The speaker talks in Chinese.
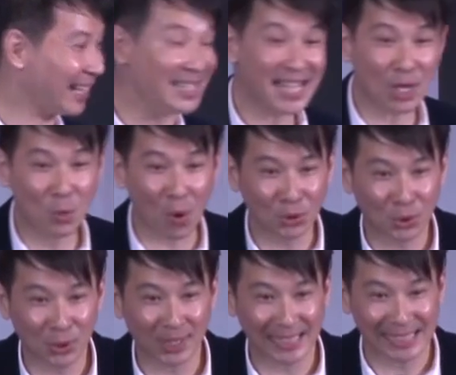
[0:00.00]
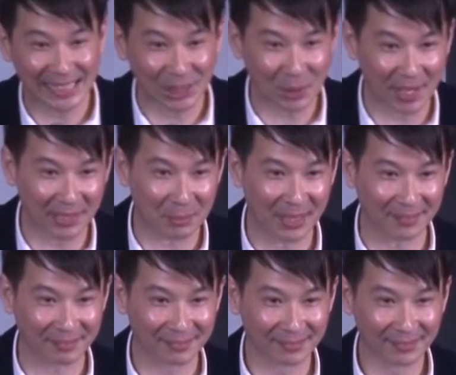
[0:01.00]
谁在过去的1个月里
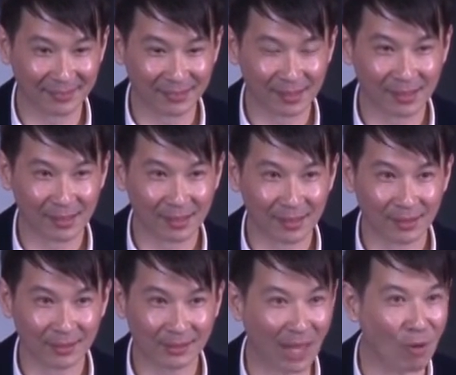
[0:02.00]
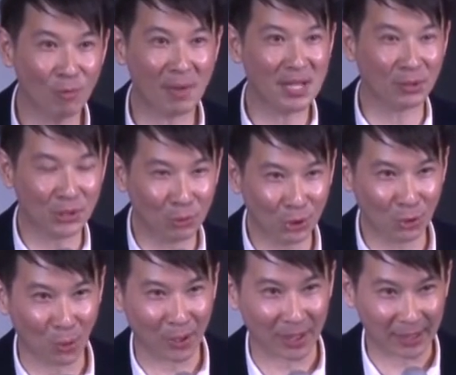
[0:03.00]
面都没有忧
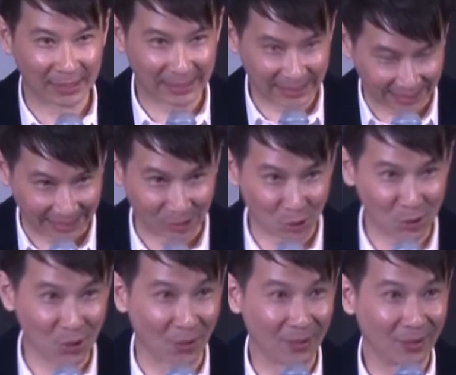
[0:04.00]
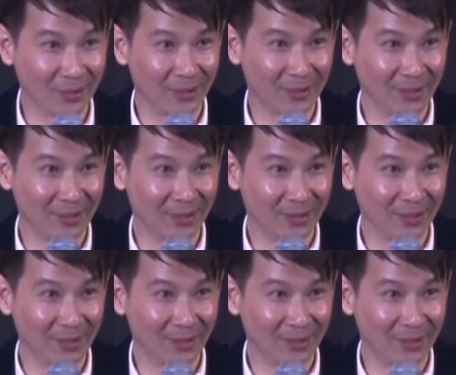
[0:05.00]
虑过的，请举手。